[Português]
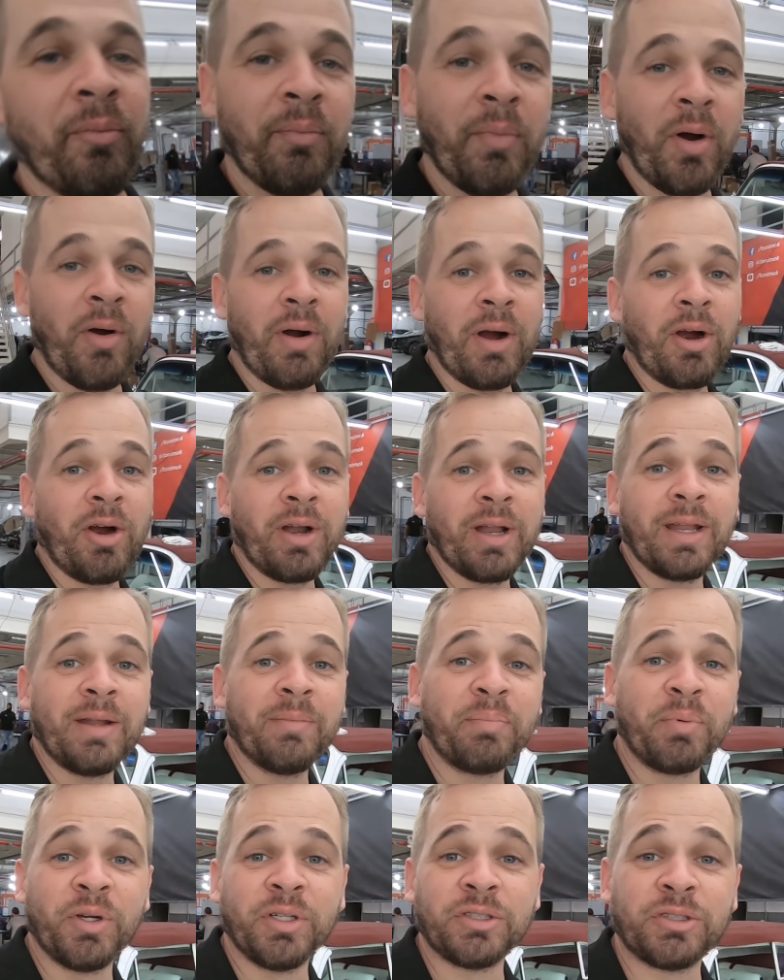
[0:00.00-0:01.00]
Bom, agora
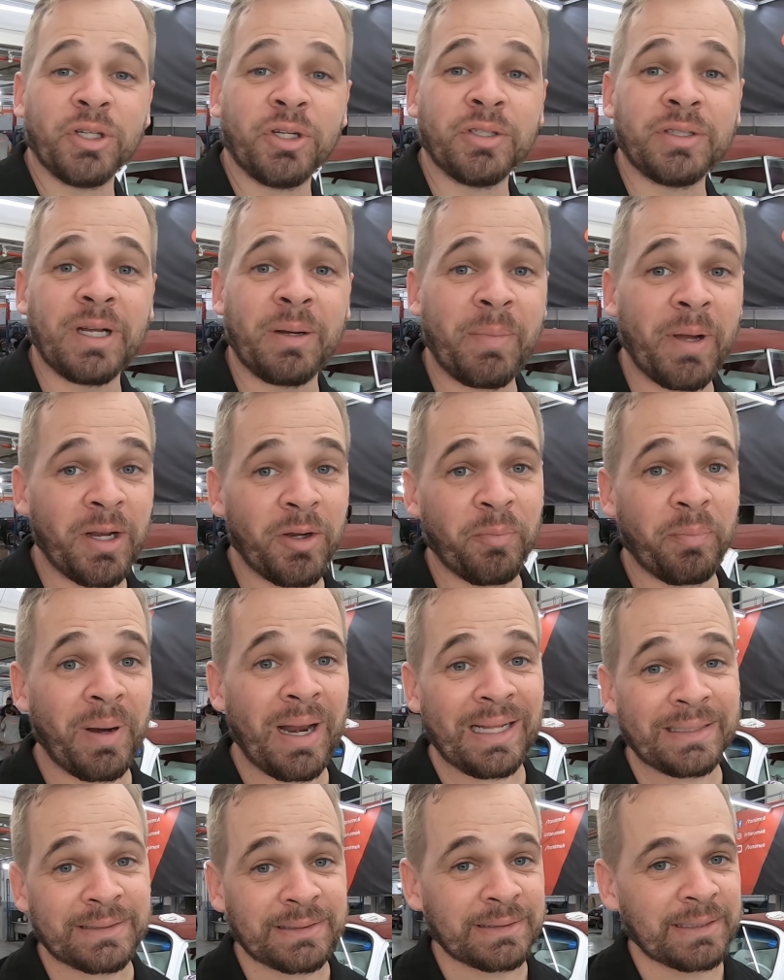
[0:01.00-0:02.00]
depois de todo o trabalho
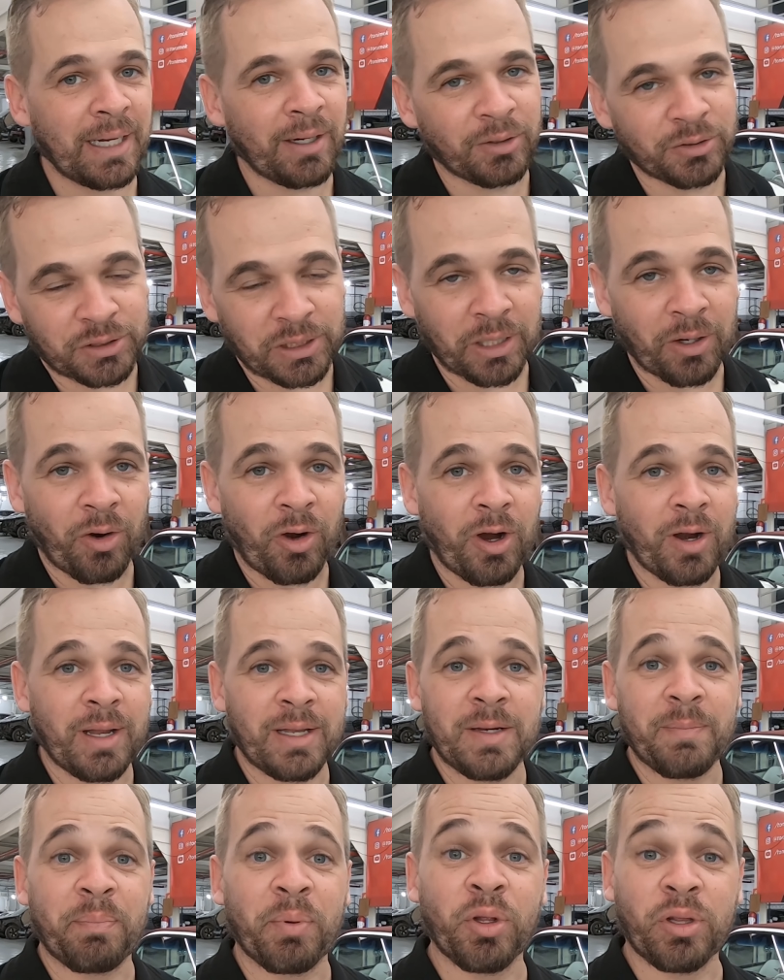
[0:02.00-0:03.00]
braçal, chegou a
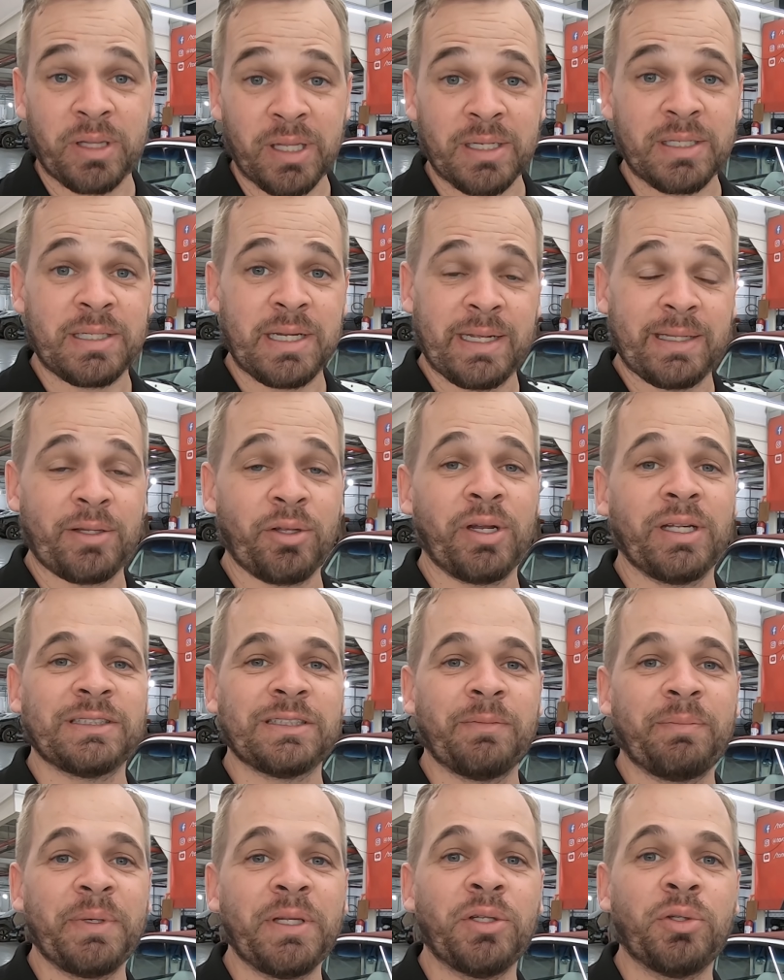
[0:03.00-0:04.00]
hora de proteger toda
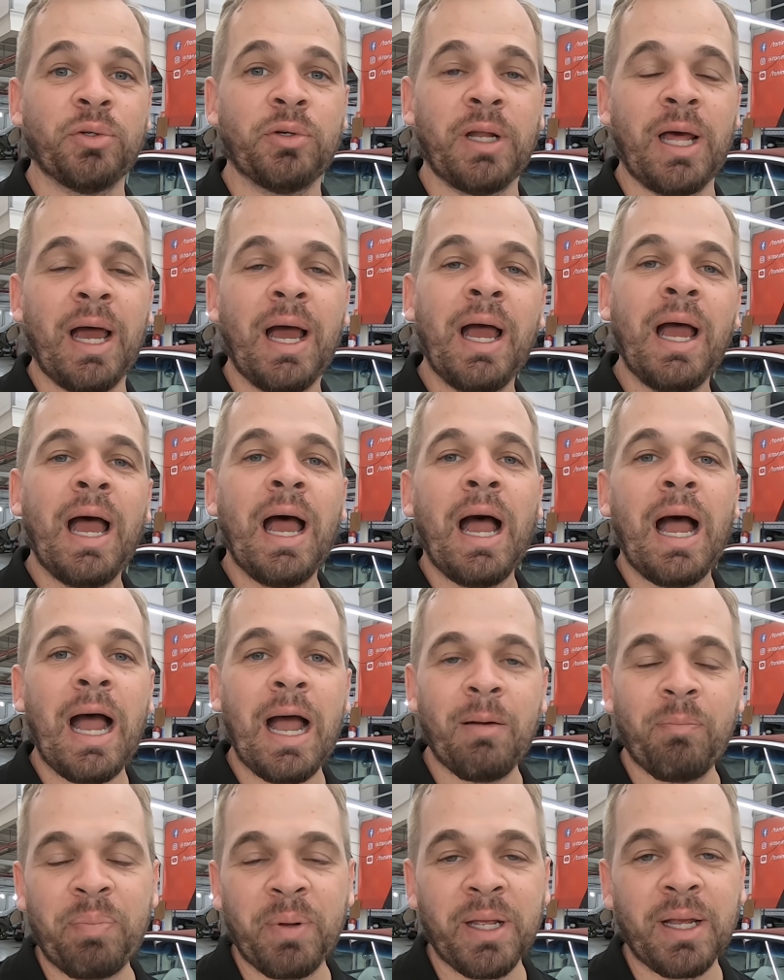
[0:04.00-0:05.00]
essa pintura
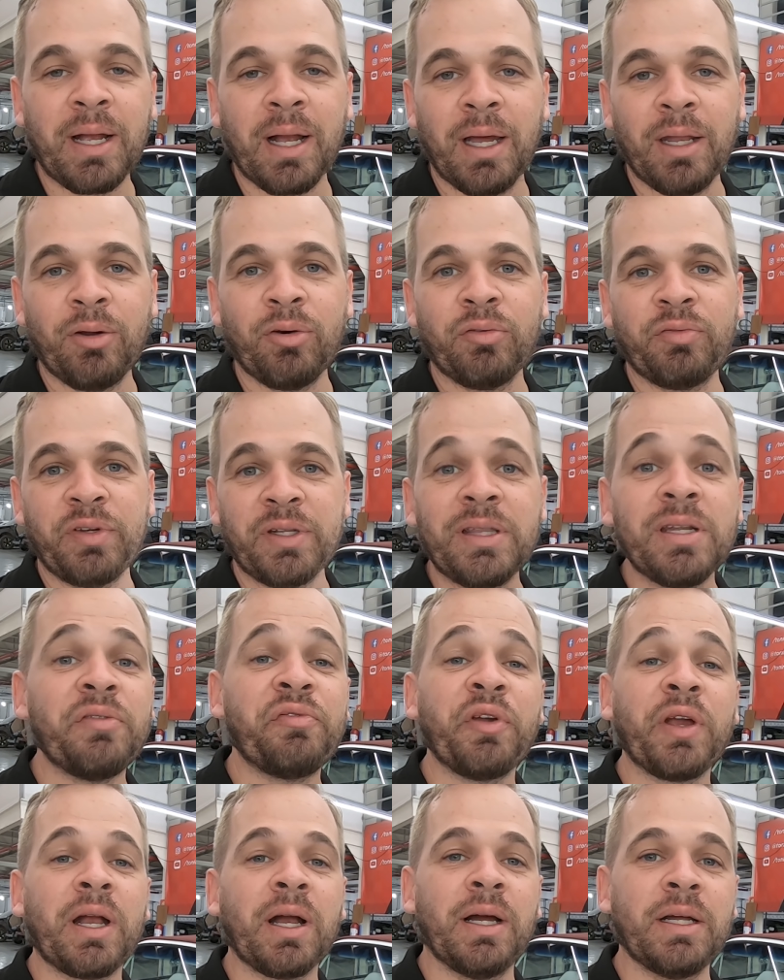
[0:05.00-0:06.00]
aplicando um
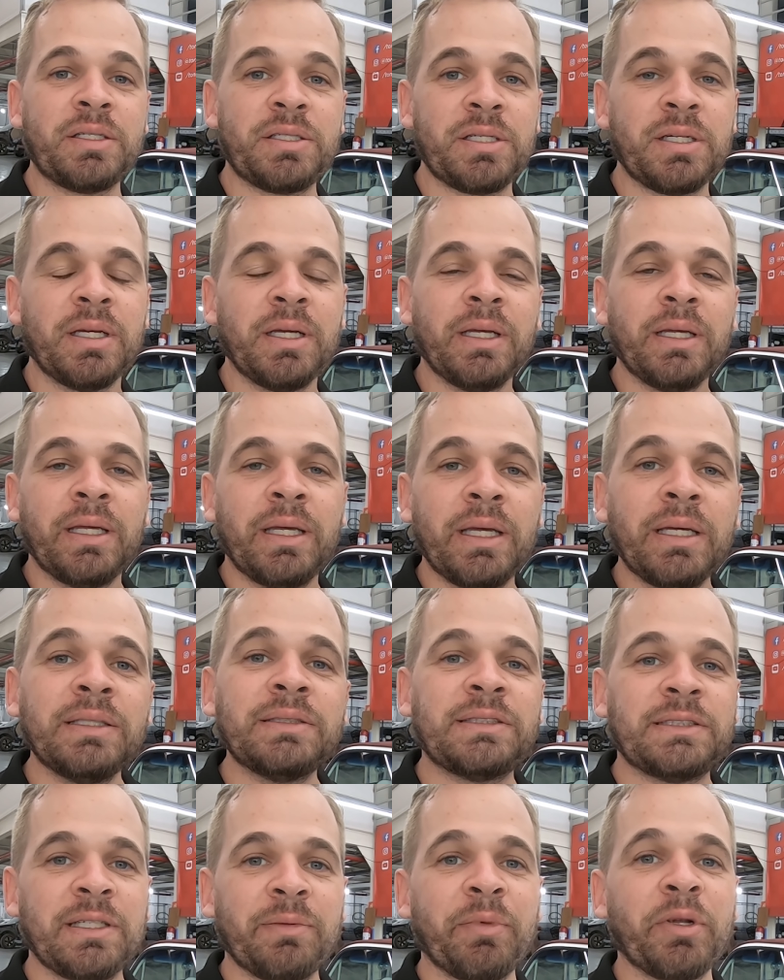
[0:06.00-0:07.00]
vitrificante em
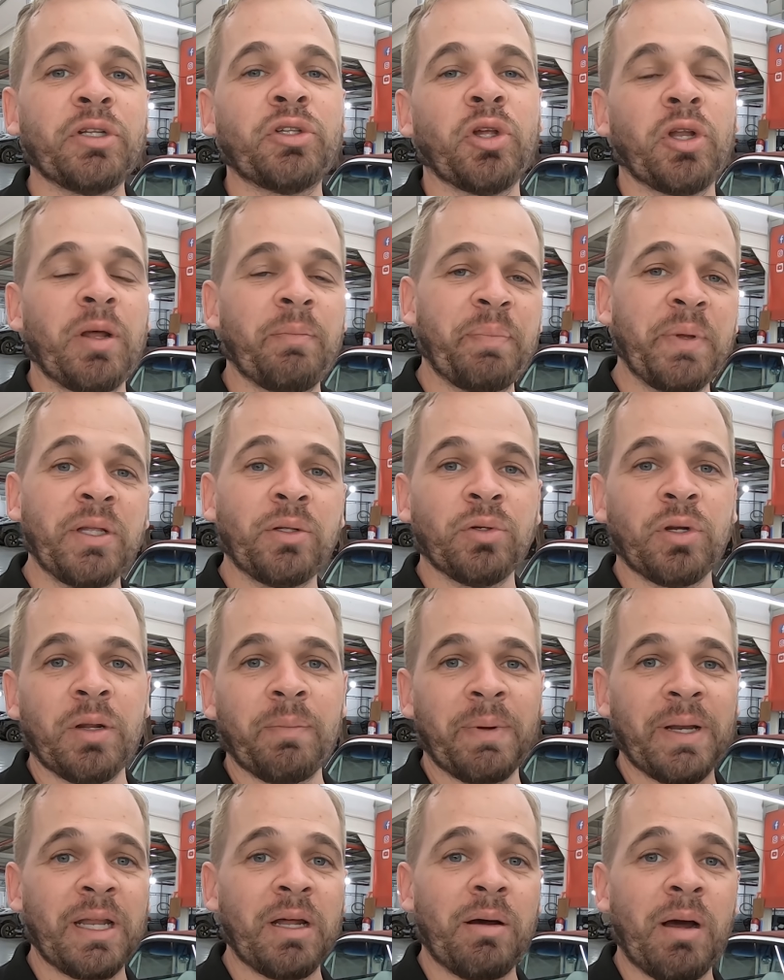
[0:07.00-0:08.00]
cima de toda a
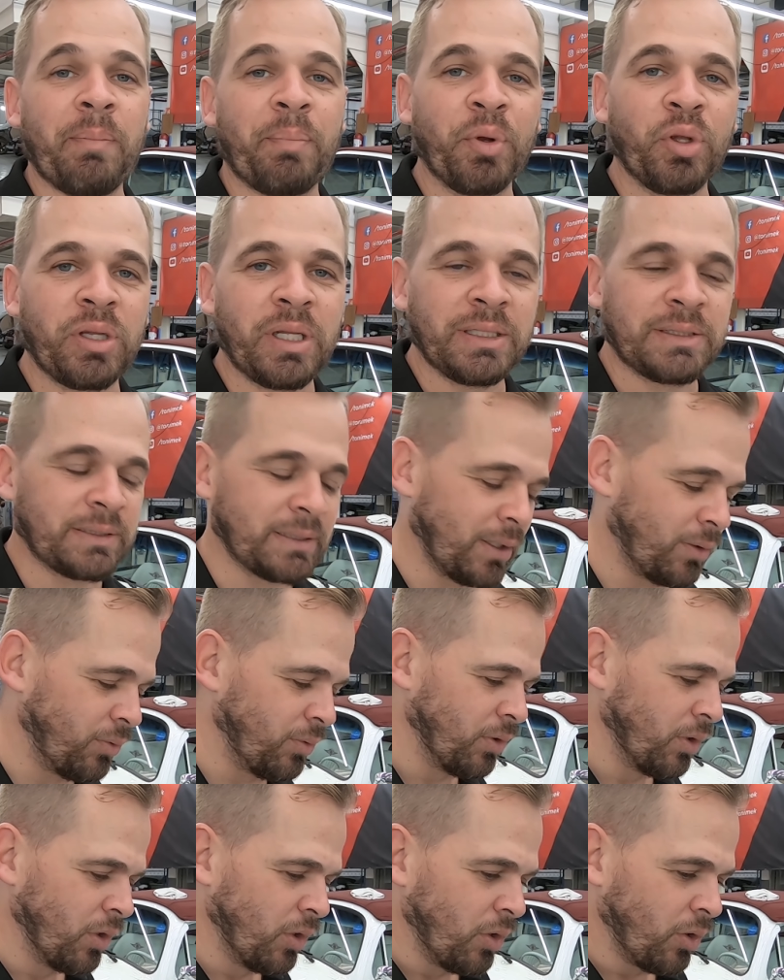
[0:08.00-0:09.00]
pintura para dar uma
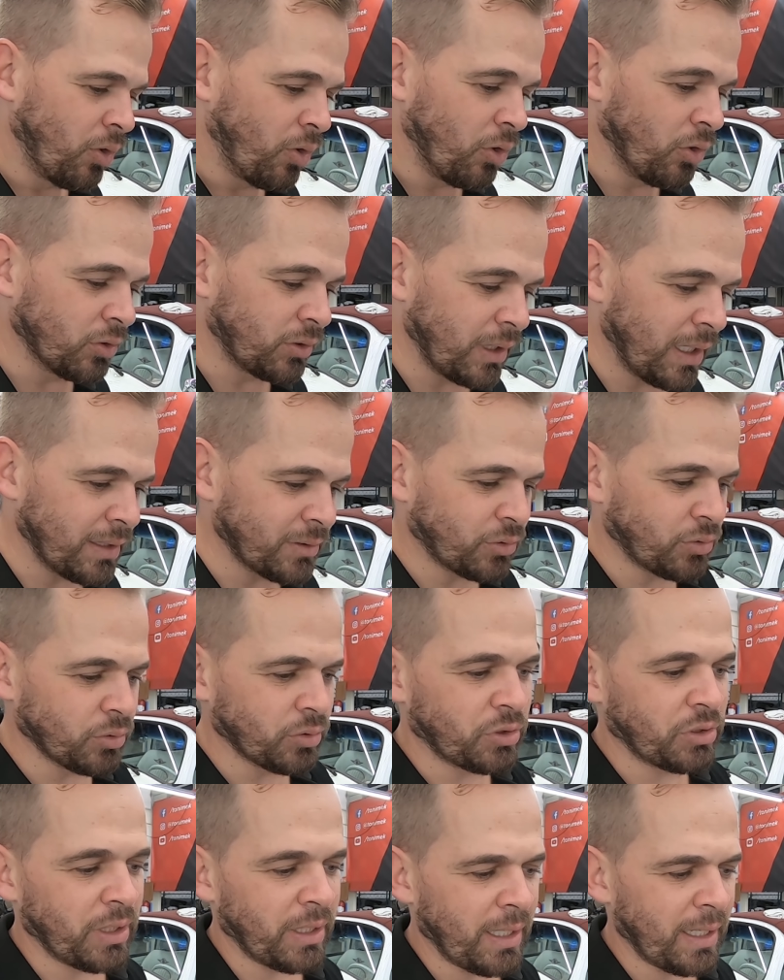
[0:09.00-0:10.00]
proteção contra
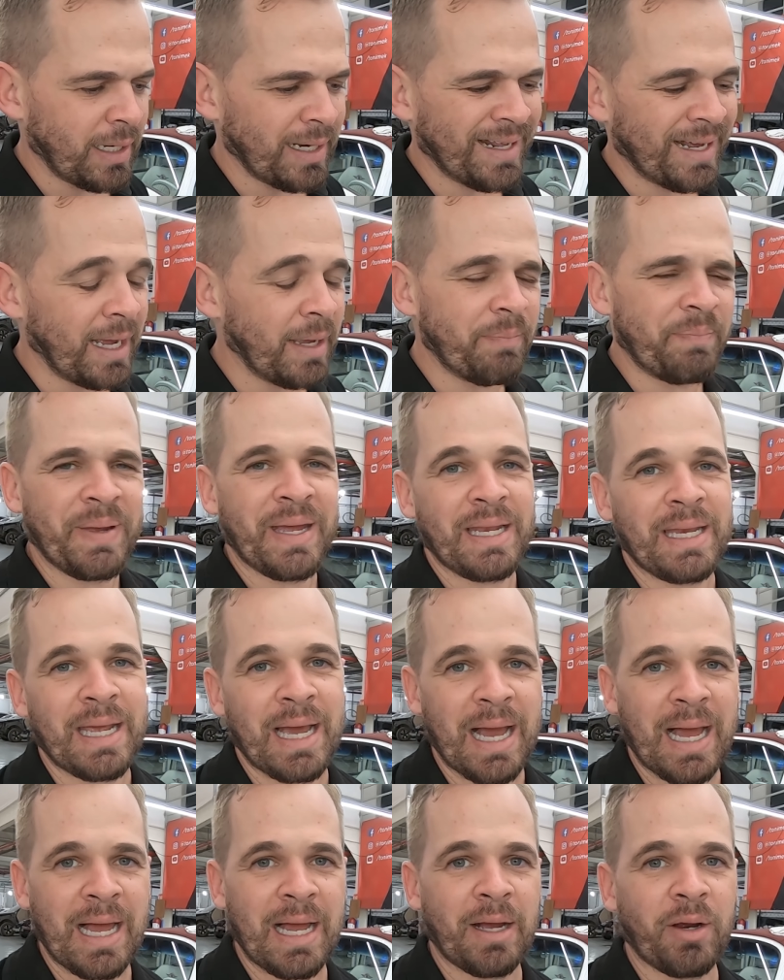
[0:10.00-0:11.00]
sujeira, repele
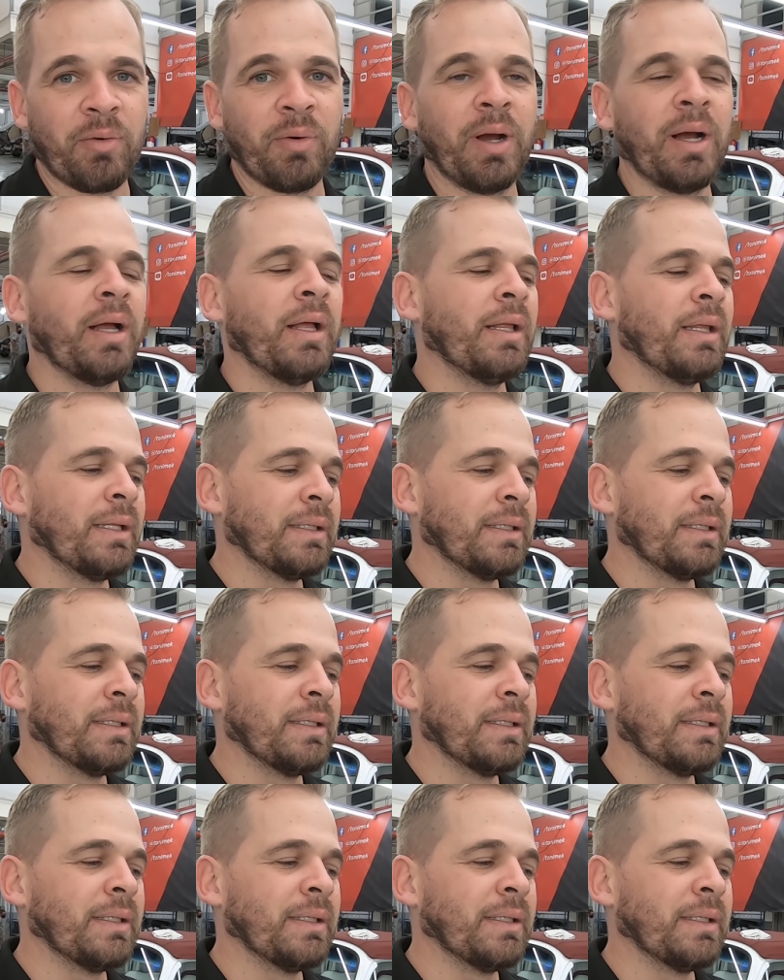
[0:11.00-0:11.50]
água,